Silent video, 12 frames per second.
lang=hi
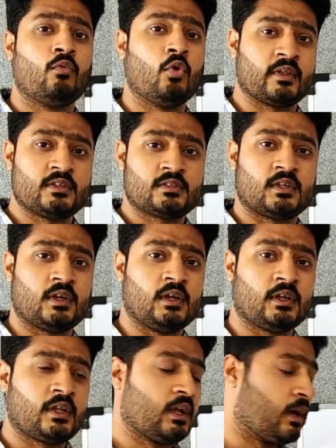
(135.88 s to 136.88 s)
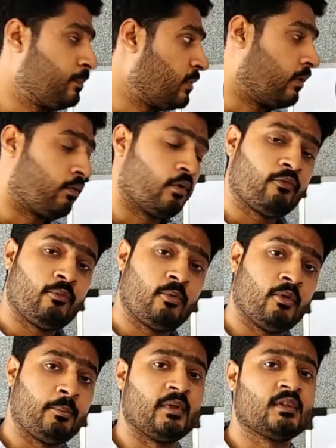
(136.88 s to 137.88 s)
वो किस तरह के आप पावर ऑफ
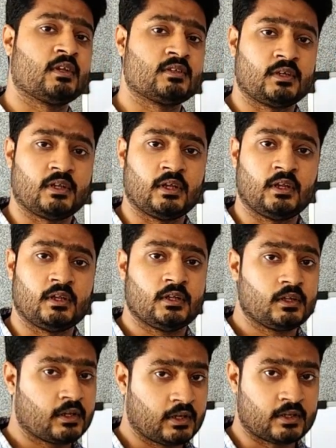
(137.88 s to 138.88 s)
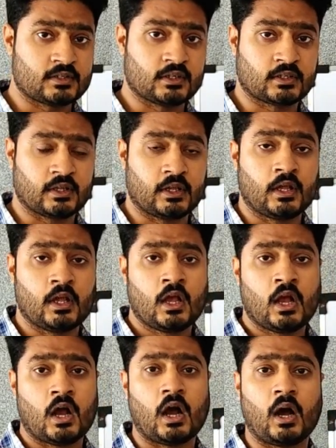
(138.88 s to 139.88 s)
फ्लिपिंग के ज़रिए कर सकते हैं
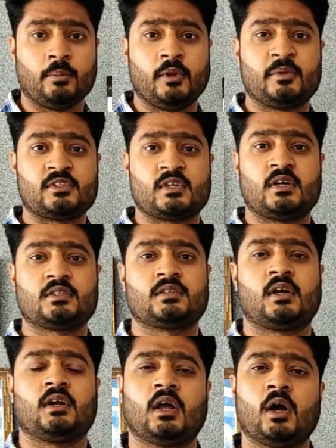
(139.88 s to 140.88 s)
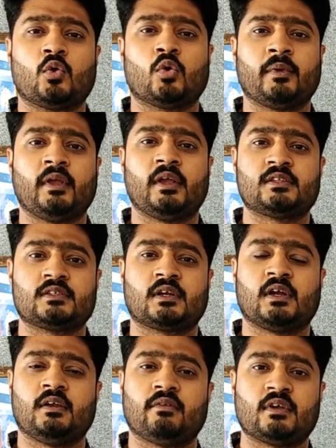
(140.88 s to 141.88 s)
आपने पचास साठ लाख रुपए एक
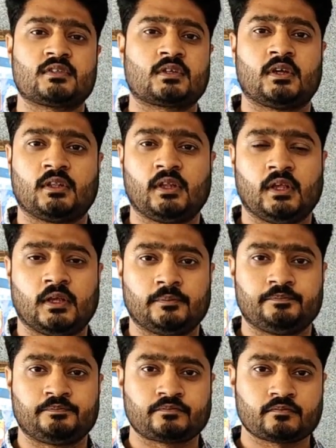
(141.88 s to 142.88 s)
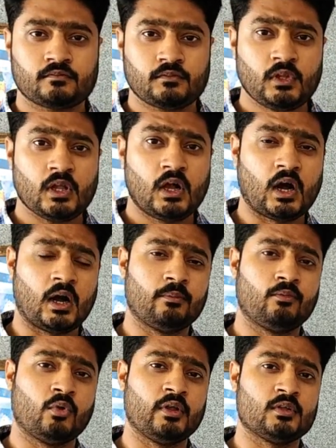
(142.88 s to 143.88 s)
जगह इन्वेस्ट कर दिए हैं
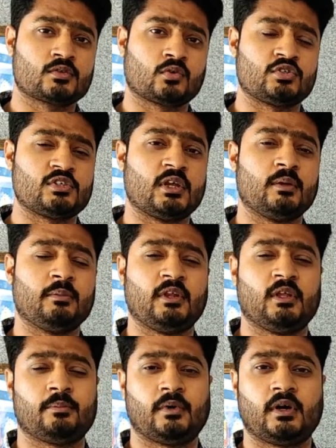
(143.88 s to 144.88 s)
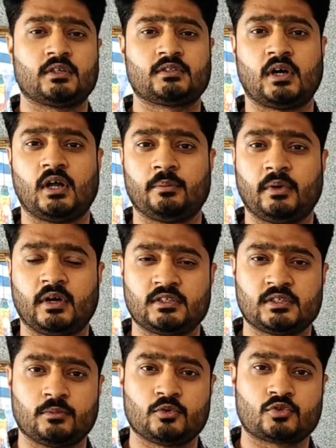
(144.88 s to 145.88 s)
आप वही इसको छः महीने बाद साल
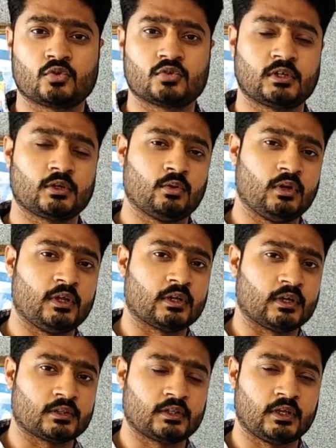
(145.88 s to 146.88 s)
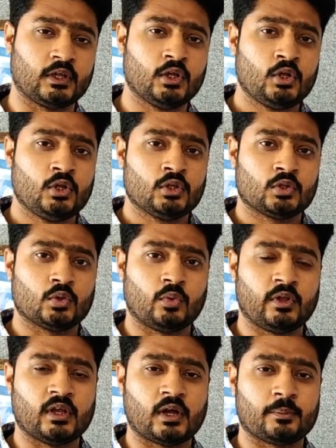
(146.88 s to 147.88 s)
बाद जब इसको सर्कुलर करते हैं तो
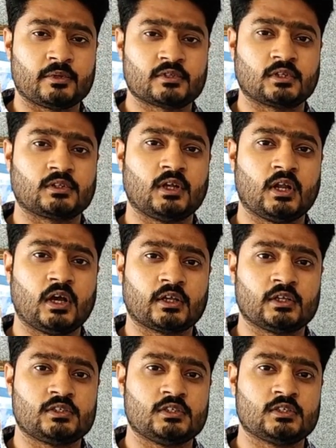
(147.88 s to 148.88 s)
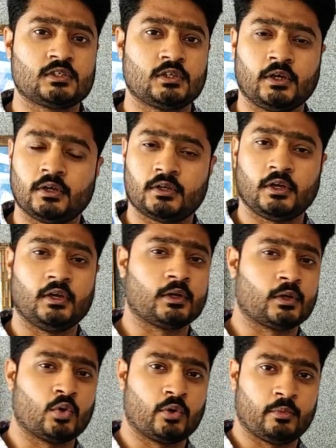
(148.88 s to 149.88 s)
वही आपकी सत्तर लाख की चीज़ डेढ़
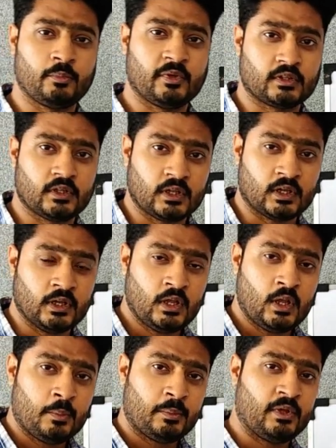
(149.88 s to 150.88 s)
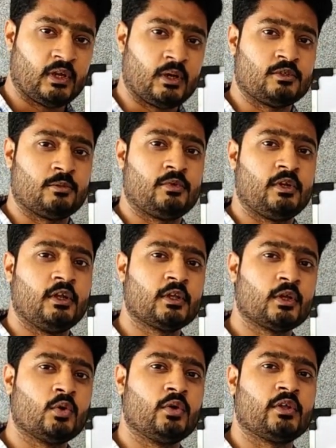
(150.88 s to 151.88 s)
करोड़ में बिकती है फिर आप जब डेढ़
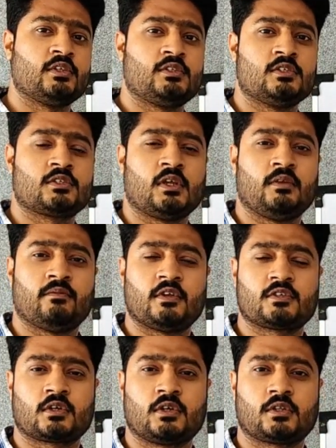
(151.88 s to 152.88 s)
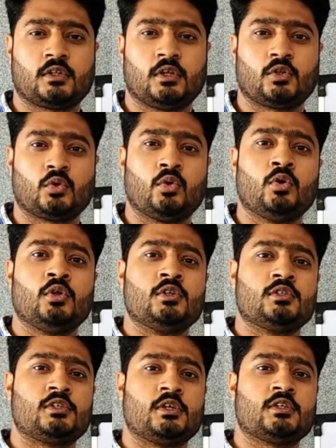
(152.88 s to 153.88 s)
करोड़ की चीज़ का इन्वेस्ट करते हैं तो
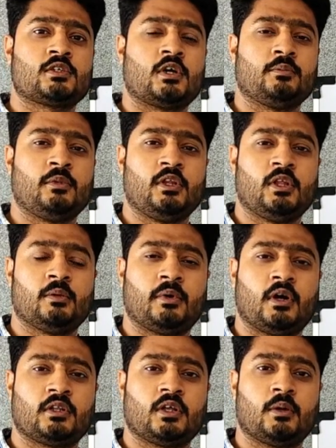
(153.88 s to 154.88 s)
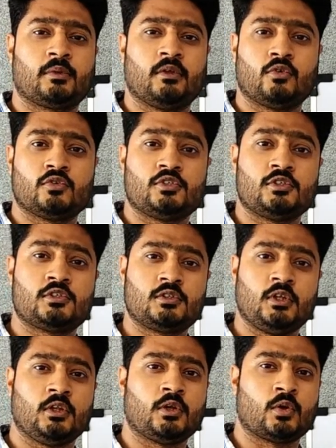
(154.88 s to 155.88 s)
छः सात महीने बाद आपकी वो चीज़
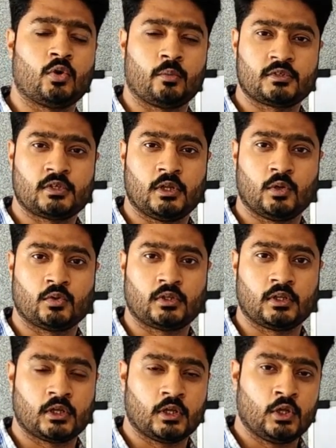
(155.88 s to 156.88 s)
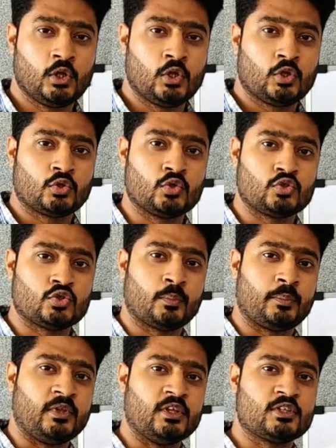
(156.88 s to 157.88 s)
तीन करोड़ में सेल होती है तो जो
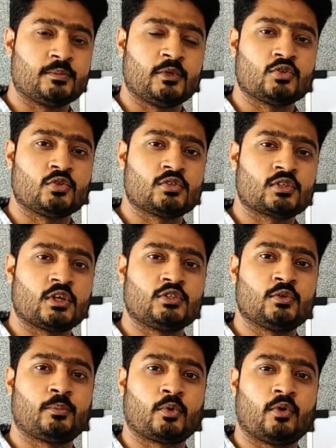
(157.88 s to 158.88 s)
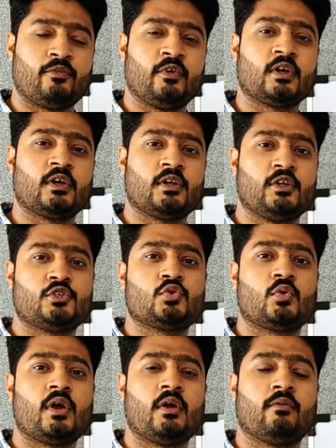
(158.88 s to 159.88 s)
बीच में जो इसका जो प्रॉफिट का
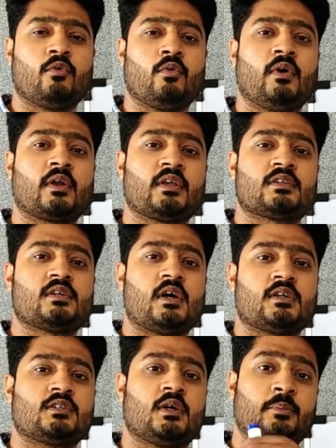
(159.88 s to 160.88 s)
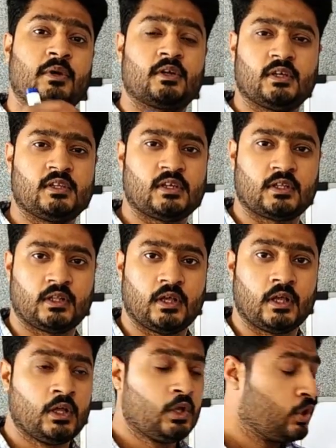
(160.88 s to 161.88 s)
रेशो है वो वक्त के साथ साथ बढ़ता
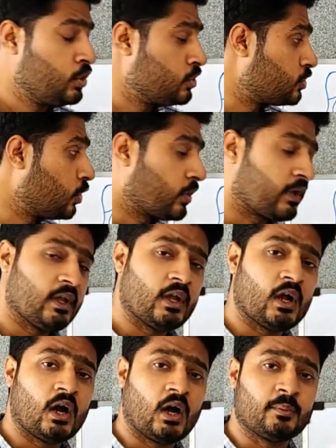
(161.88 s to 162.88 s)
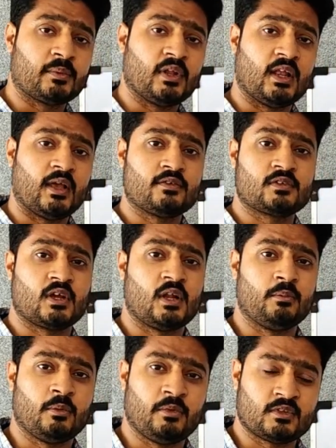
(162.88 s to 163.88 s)
जाता है जो कि आपकी
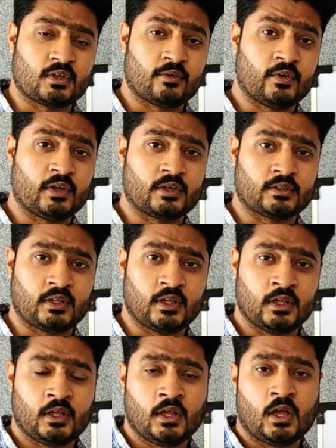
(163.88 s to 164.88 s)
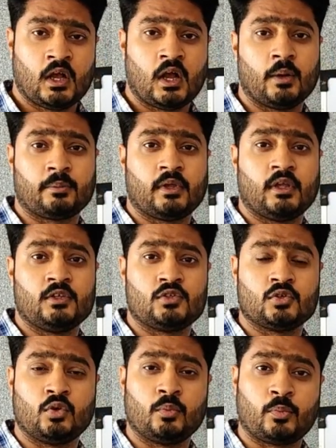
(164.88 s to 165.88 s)
लाइफस्टाइल में भी इजाफा करता है आपकी
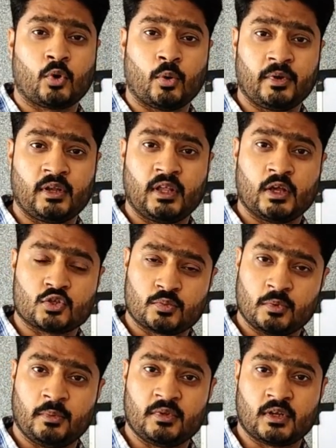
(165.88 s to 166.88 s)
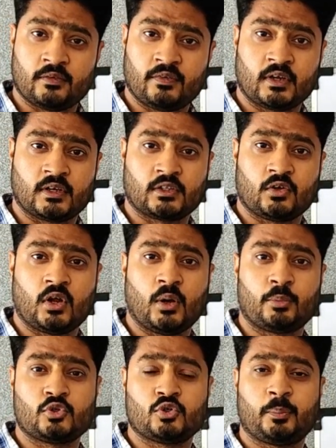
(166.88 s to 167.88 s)
जो प्रॉपर्टी है उसमें भी इजाफा करता है और
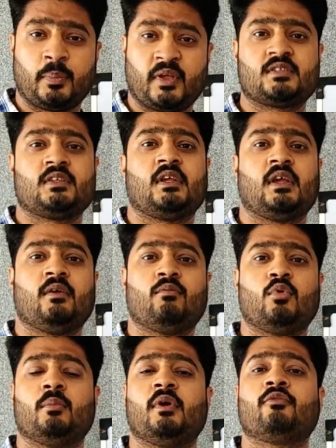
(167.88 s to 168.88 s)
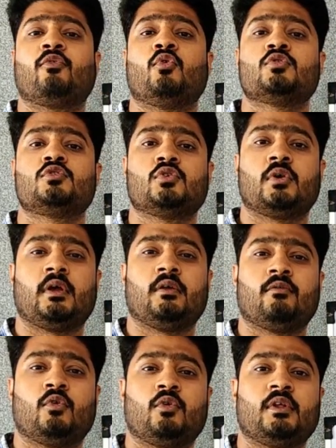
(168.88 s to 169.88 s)
आपके जो पैसे हैं वो महफूज जो
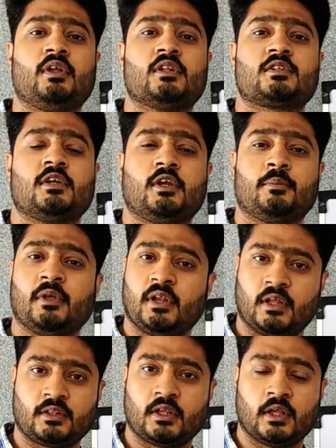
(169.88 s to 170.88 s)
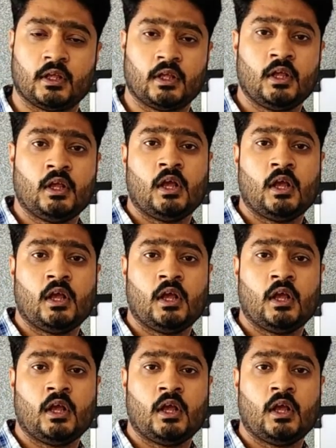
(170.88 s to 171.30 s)
हैं वो रियल स्टेट में रहते हैं